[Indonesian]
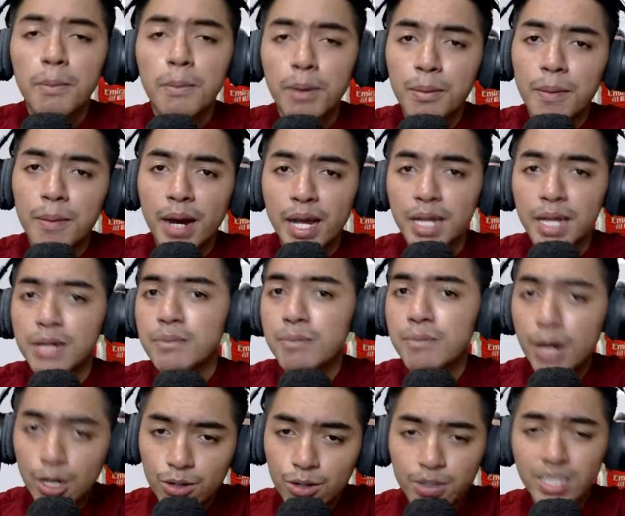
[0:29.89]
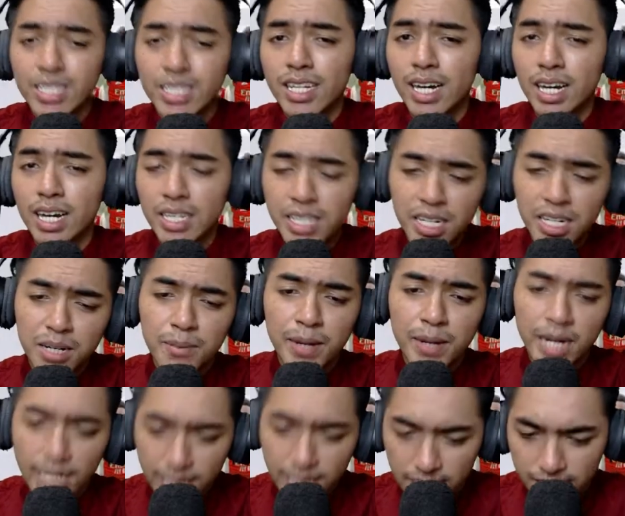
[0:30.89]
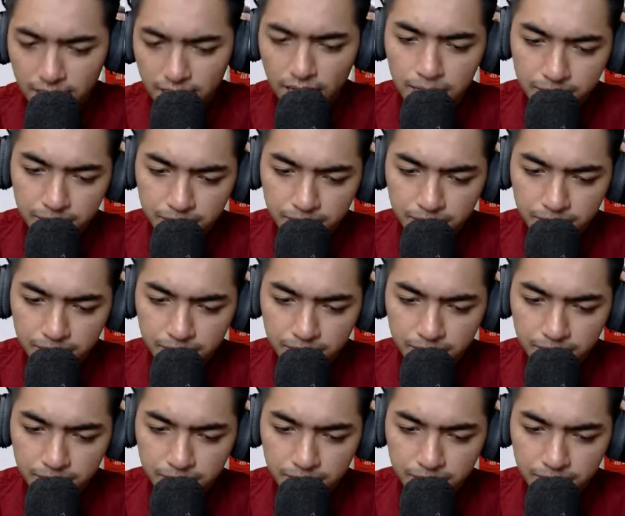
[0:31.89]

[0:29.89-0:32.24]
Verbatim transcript: pemain baru kita Yang kemarin kita